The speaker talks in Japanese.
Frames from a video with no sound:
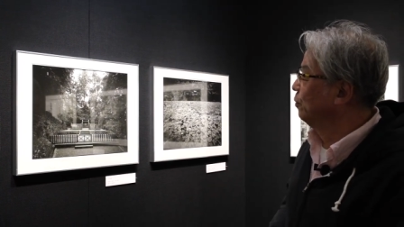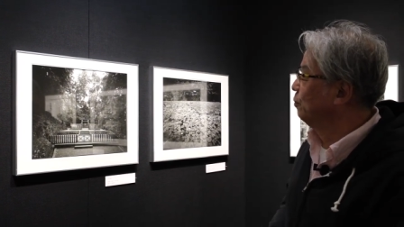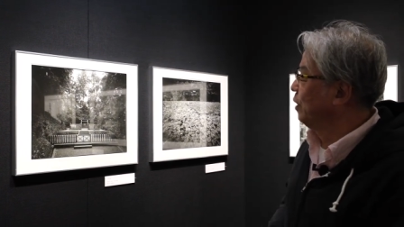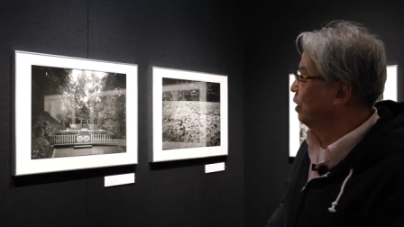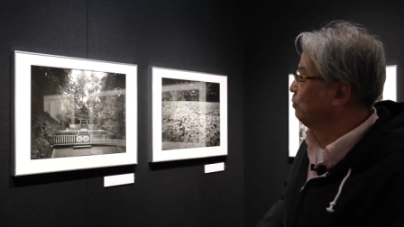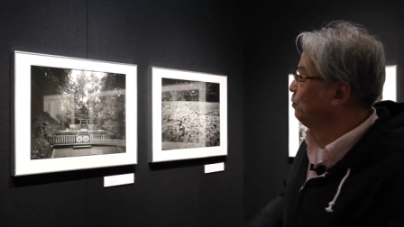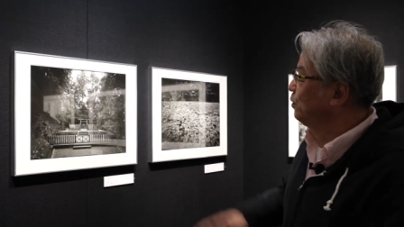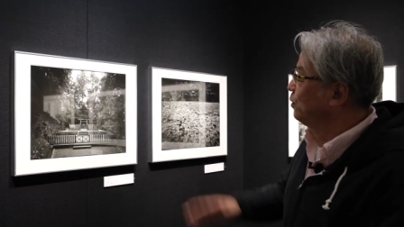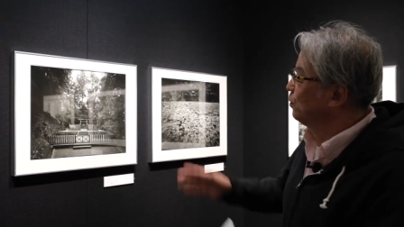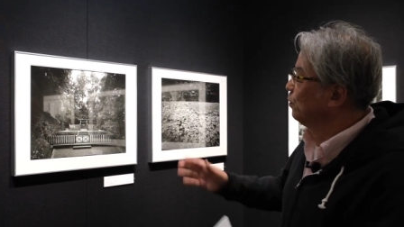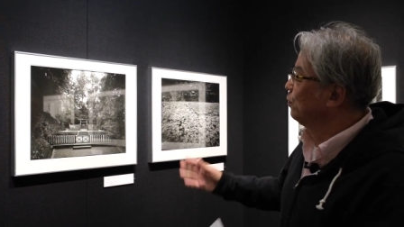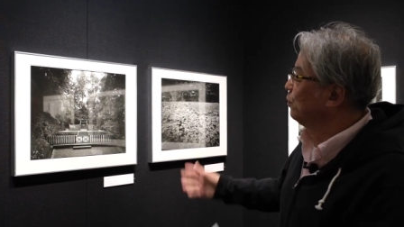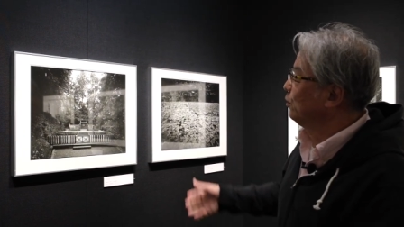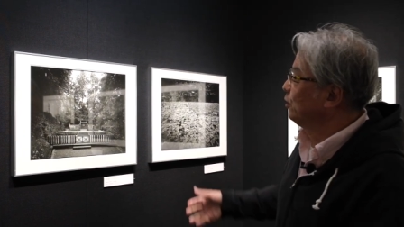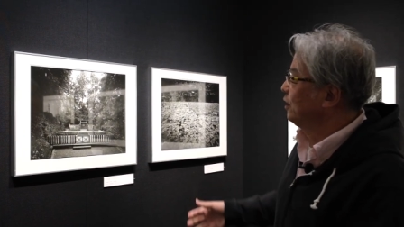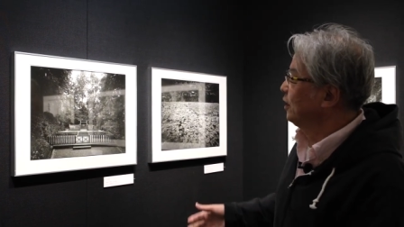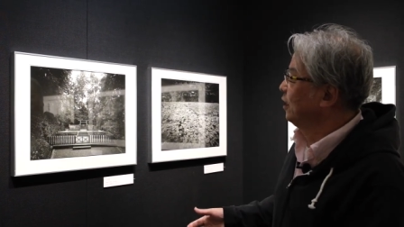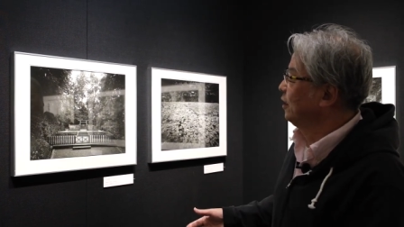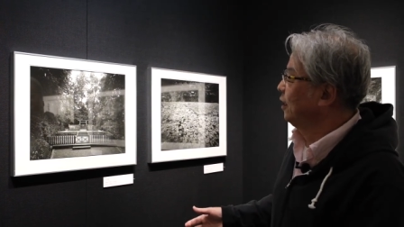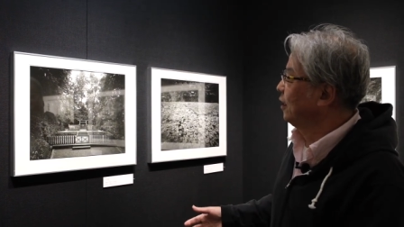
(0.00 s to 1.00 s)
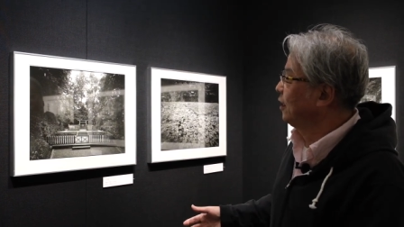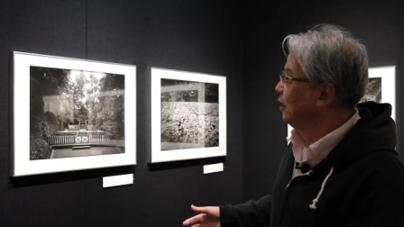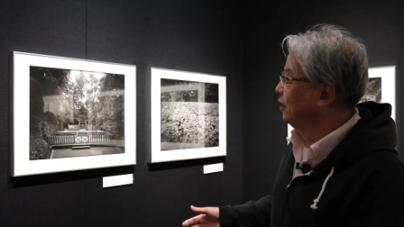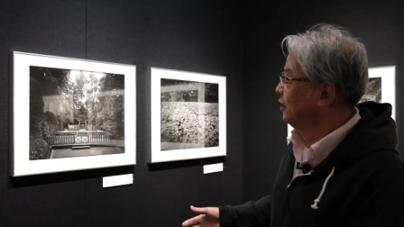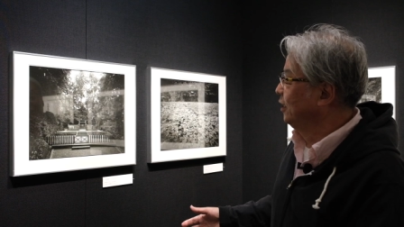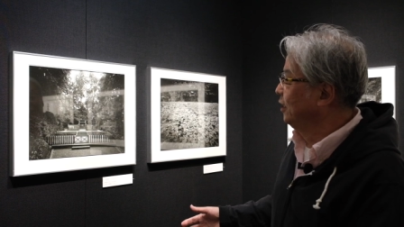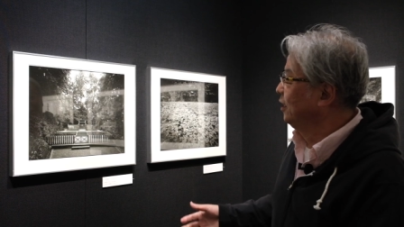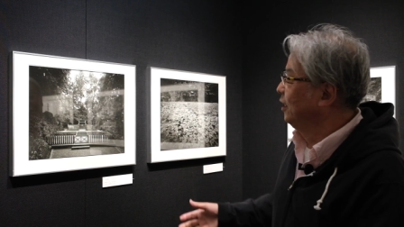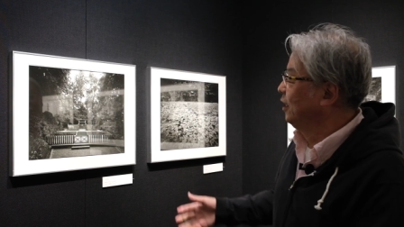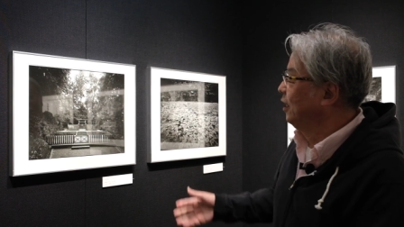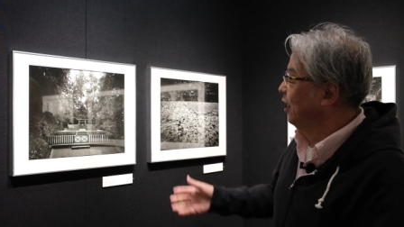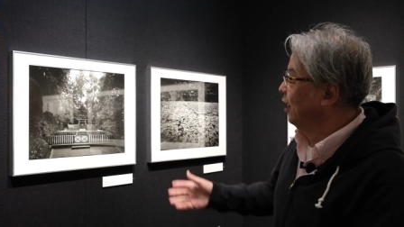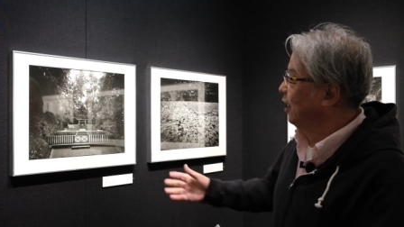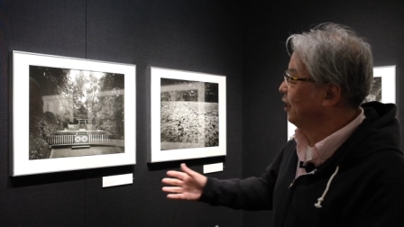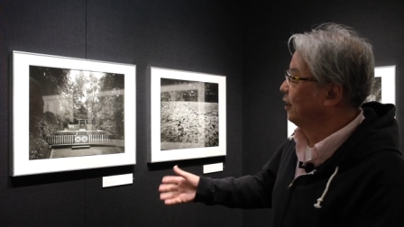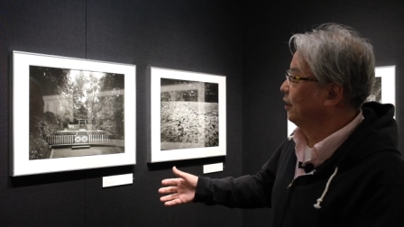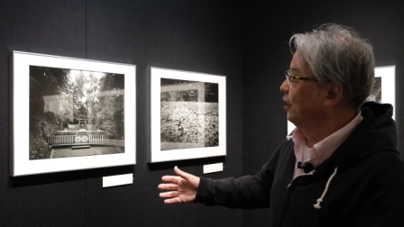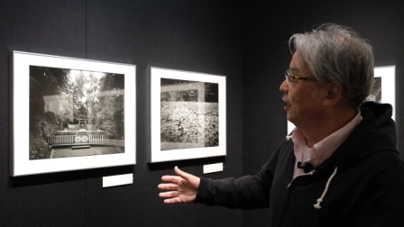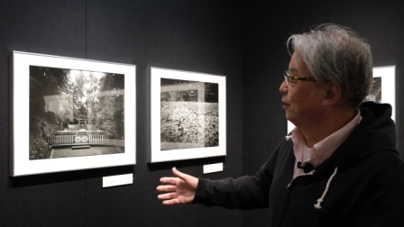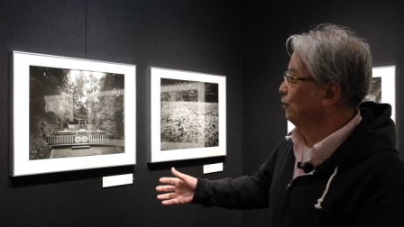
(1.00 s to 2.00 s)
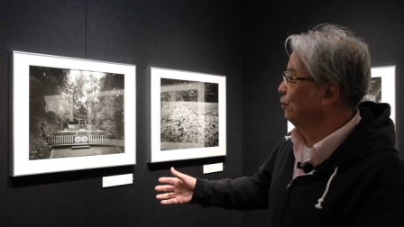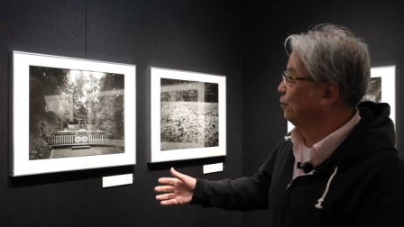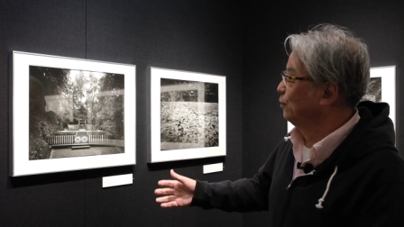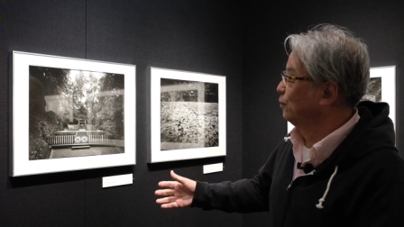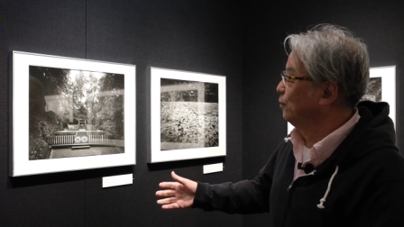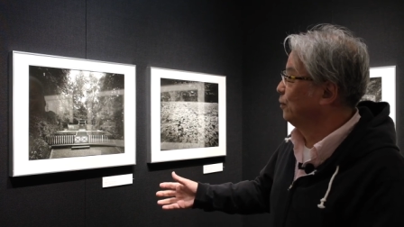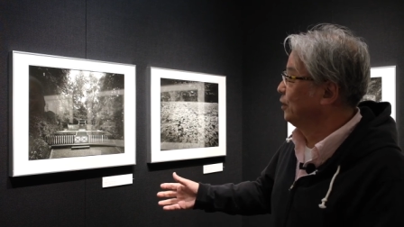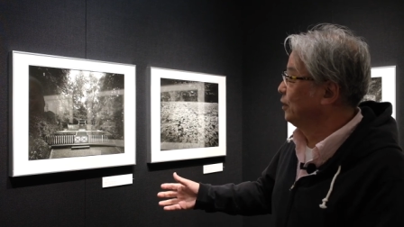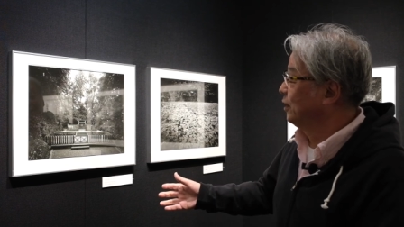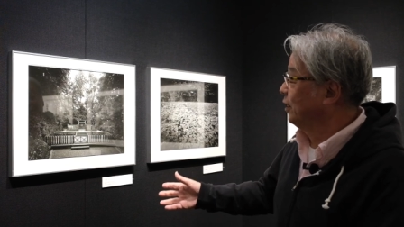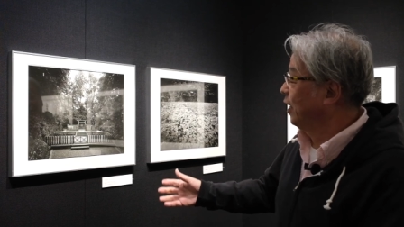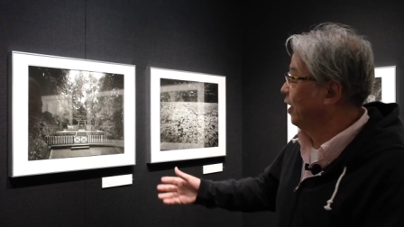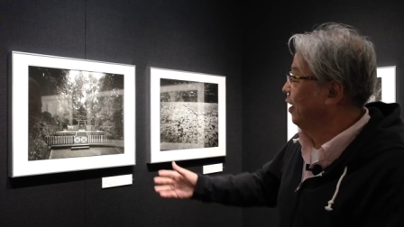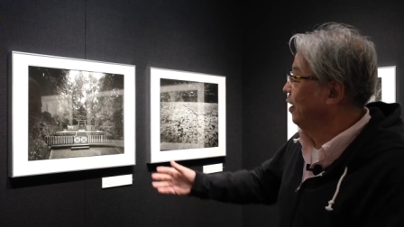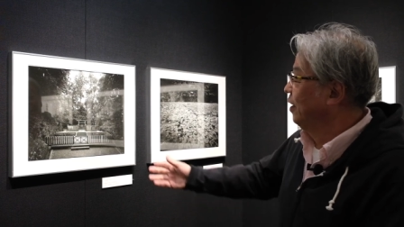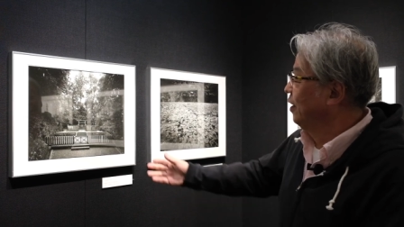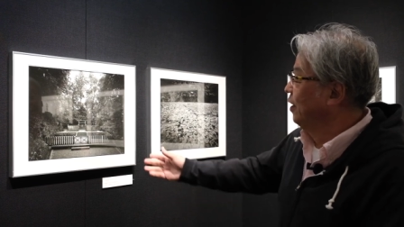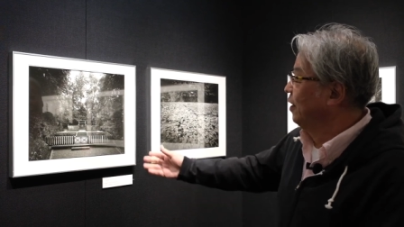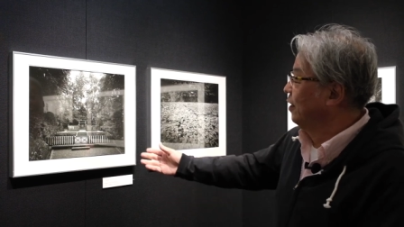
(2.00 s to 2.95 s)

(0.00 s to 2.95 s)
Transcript: まあ、うっそうとした中にあったということですね。